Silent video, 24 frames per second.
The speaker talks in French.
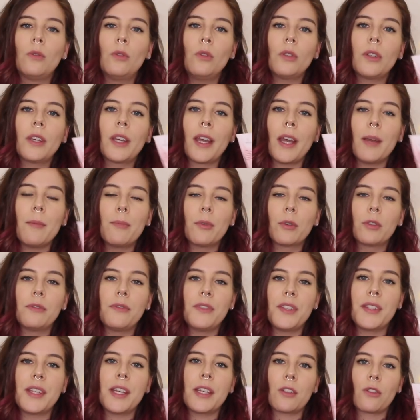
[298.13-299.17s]
deux crèmes pour le
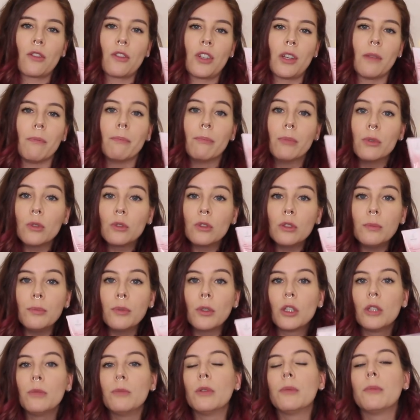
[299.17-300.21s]
visage que j'aime beaucoup
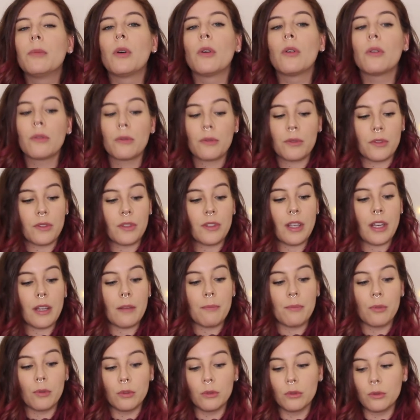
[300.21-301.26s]
pour le moment.
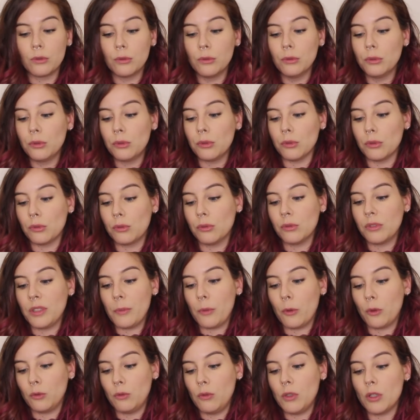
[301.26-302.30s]
Ça, pour le coup, ce sont des
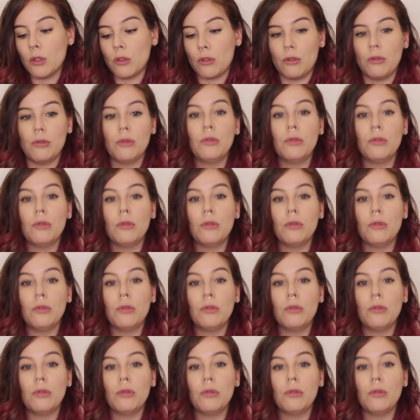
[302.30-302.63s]
produits que je